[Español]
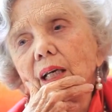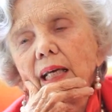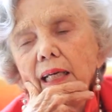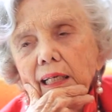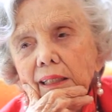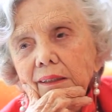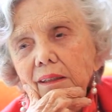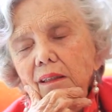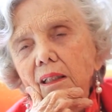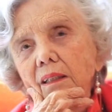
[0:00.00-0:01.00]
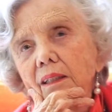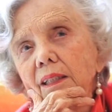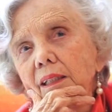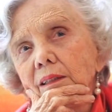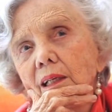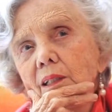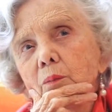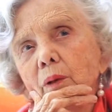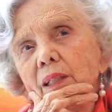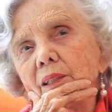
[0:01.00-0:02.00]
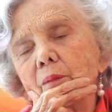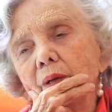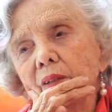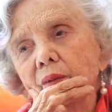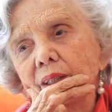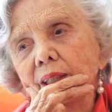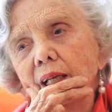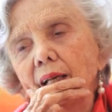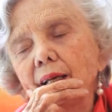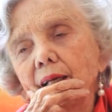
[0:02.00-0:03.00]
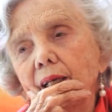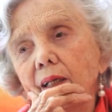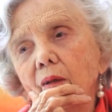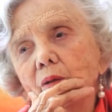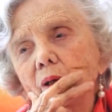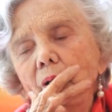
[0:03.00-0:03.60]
Lee, les parece más fácil leer en